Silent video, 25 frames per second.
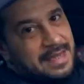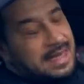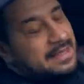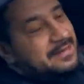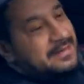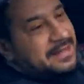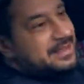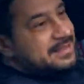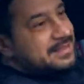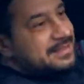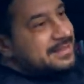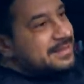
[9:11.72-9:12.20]

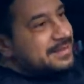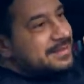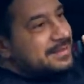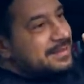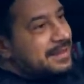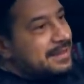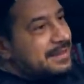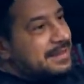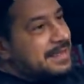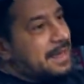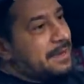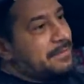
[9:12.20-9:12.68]
Anders
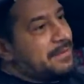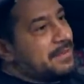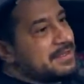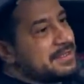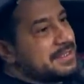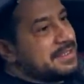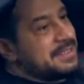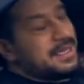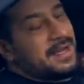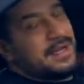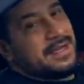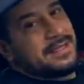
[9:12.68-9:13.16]
kann
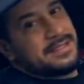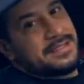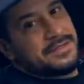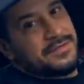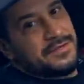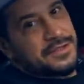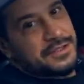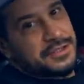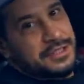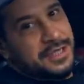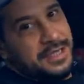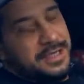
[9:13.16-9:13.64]
man sich halt
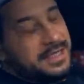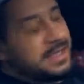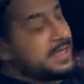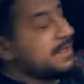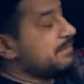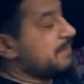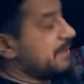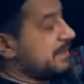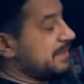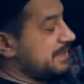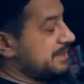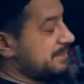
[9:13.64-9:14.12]
nicht
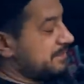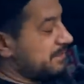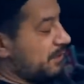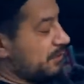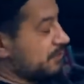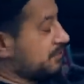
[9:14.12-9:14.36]
verständigen bei diesem